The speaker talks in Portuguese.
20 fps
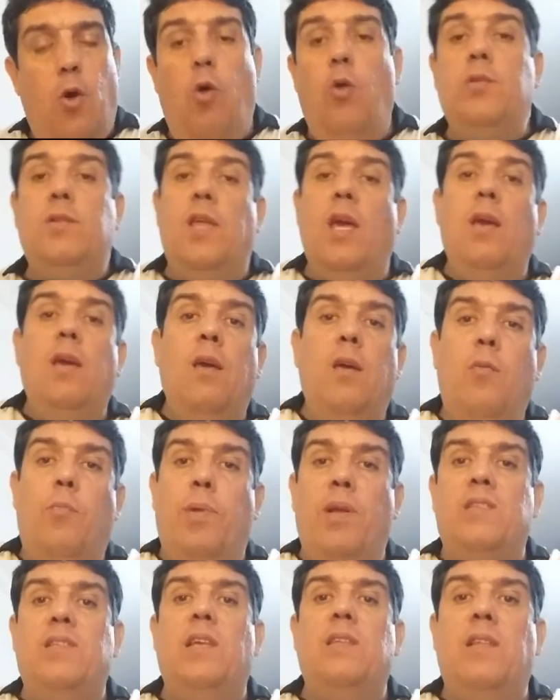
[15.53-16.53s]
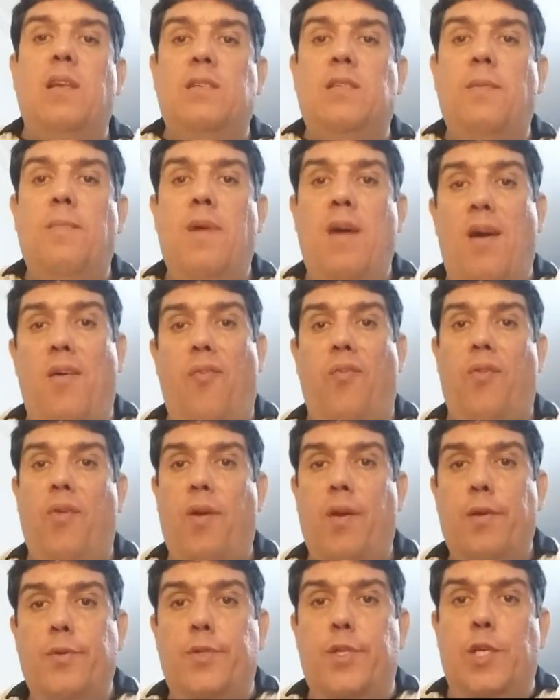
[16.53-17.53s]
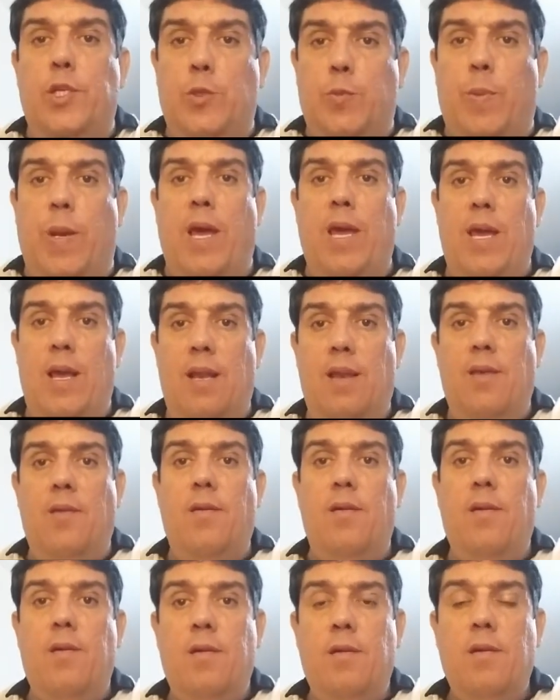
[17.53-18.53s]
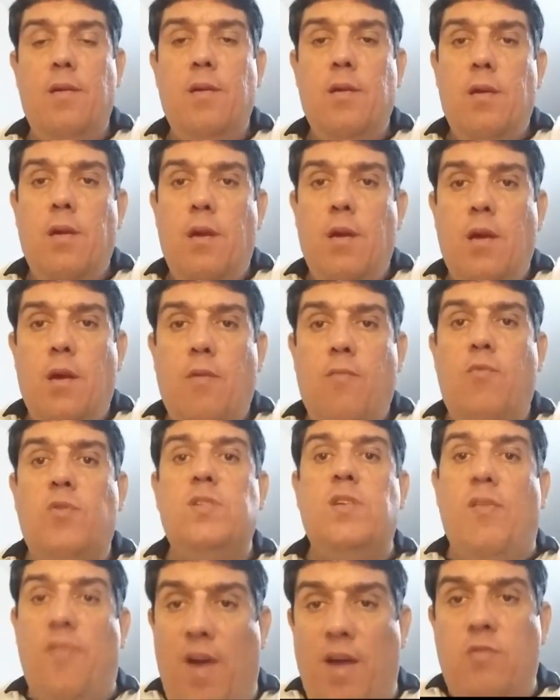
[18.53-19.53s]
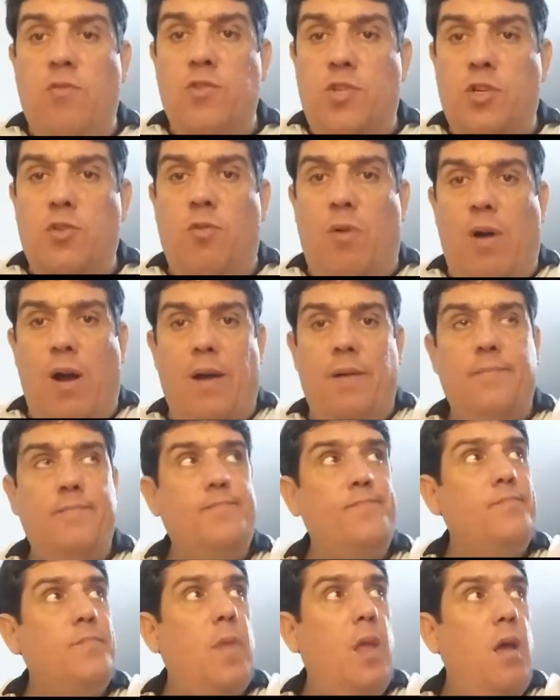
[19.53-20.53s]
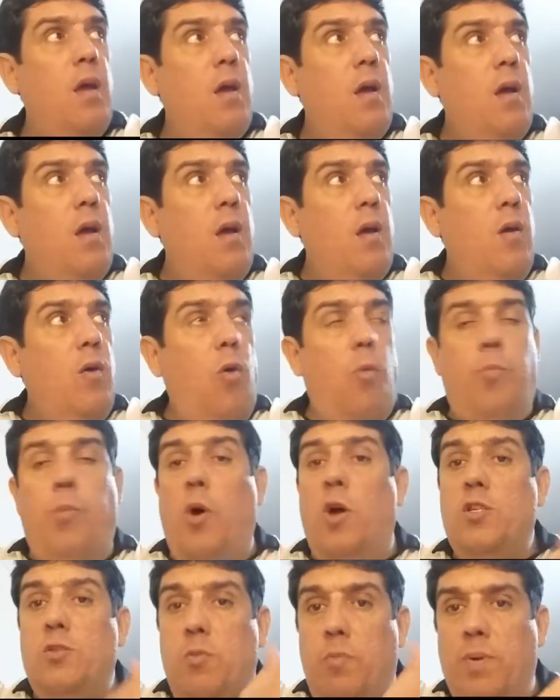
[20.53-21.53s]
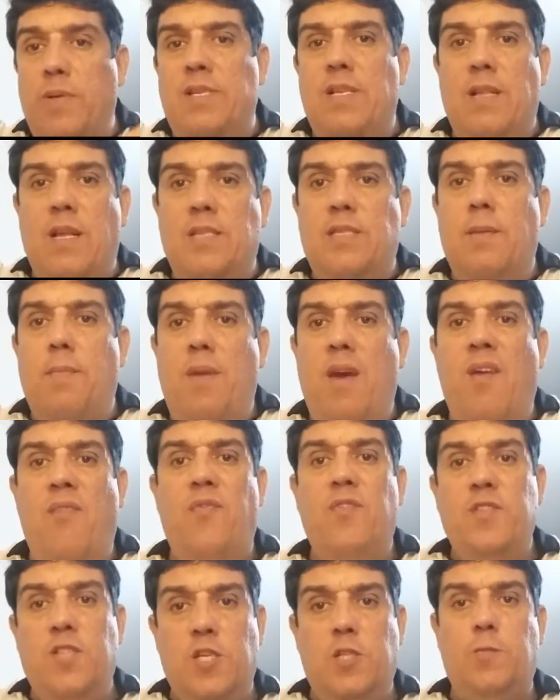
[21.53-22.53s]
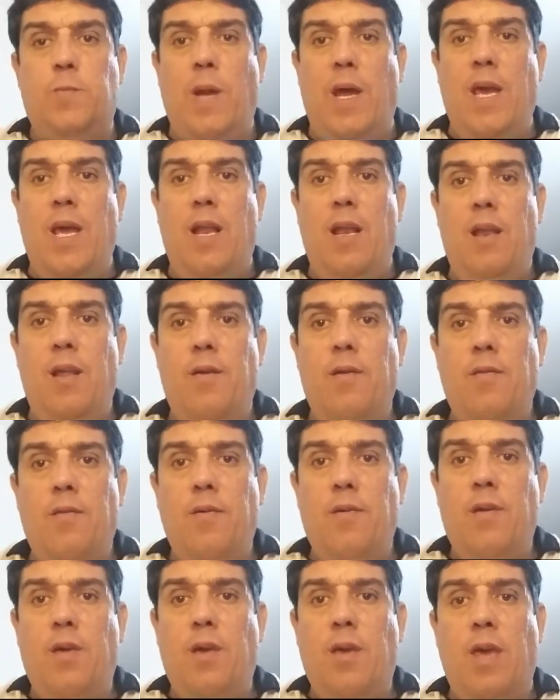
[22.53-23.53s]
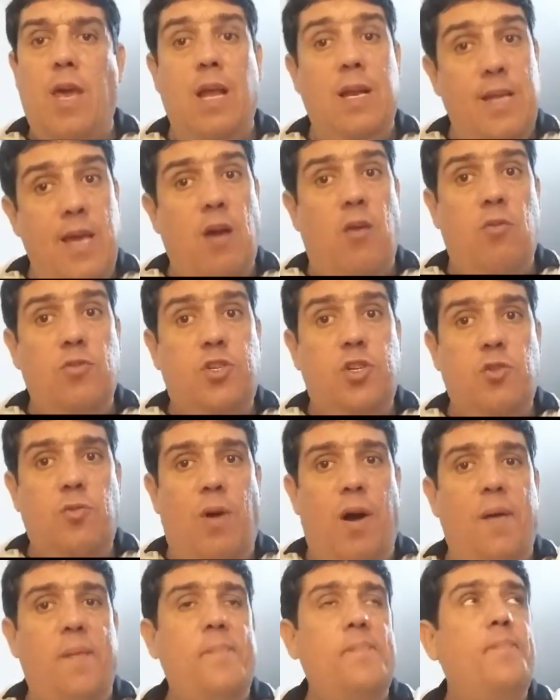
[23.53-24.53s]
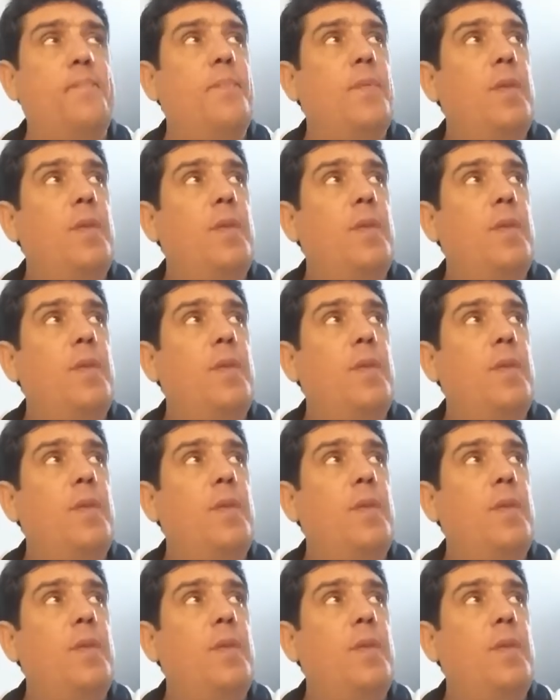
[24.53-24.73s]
Ontem, o presidente da CBF disse para ele: Você vai continuar. O próximo presidente da CBF disse para ele que ele ia continuar.